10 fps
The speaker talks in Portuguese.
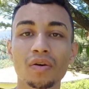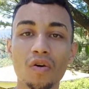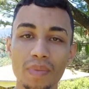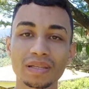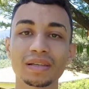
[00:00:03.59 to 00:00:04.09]

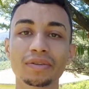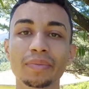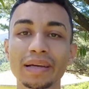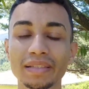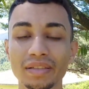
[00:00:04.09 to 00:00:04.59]
Começando
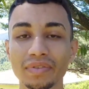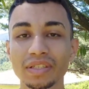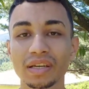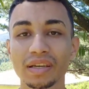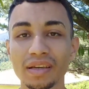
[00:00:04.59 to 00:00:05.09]
mais esse
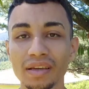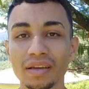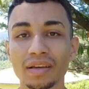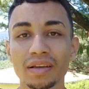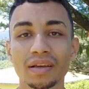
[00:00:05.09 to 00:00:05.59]
vídeo aqui
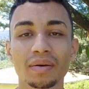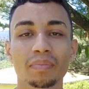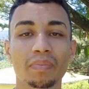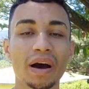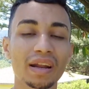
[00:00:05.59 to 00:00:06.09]

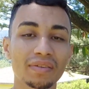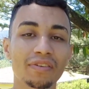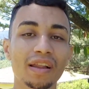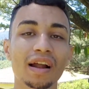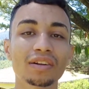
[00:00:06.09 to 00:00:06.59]
para
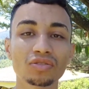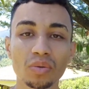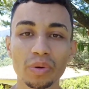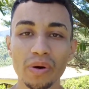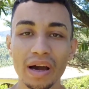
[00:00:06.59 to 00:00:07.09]
falar
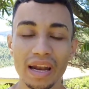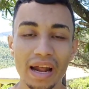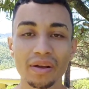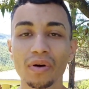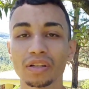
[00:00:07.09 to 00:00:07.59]
sobre o
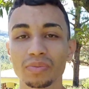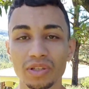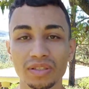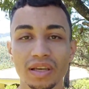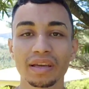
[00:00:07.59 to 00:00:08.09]
Agrale
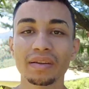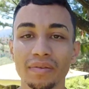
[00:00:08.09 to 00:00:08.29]
4100,